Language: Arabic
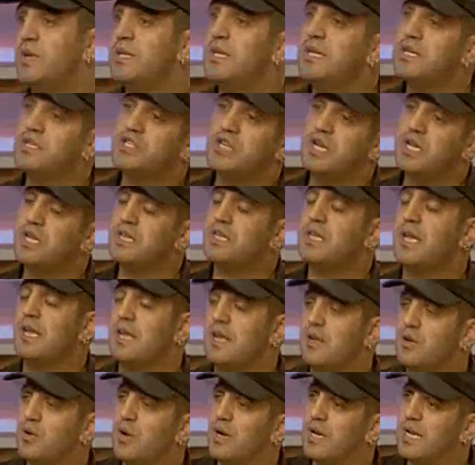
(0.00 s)
وعندك الشق
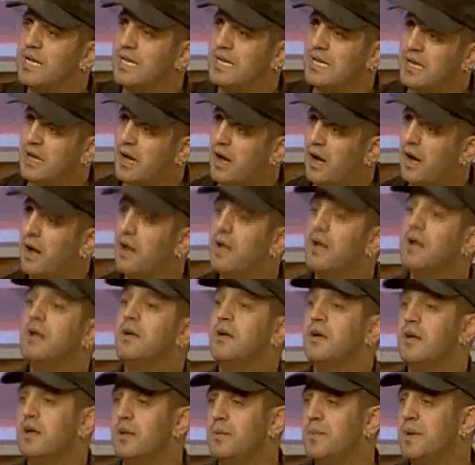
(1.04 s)
الثاني اللي هو اله الايقاع
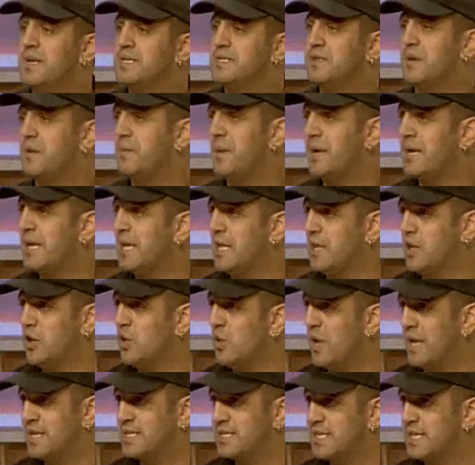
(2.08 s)
البيز درام اكيد اللي
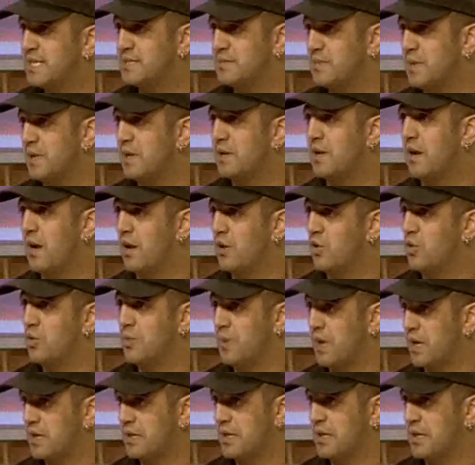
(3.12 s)
هو الاساس بالايقاع اللي هو
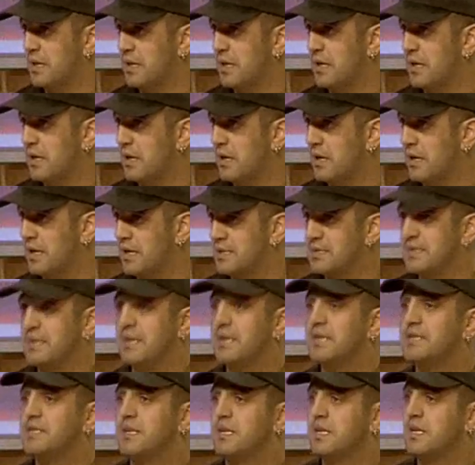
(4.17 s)
بيعطي
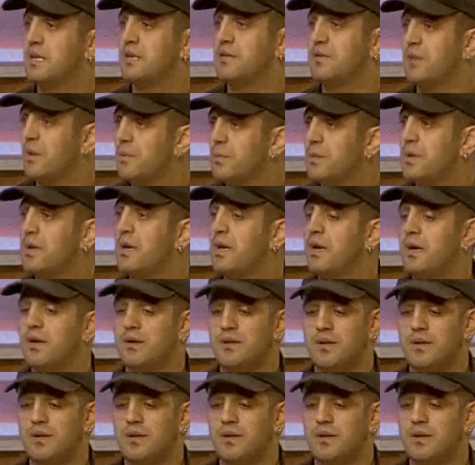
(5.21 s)
الاساس عندك الطبله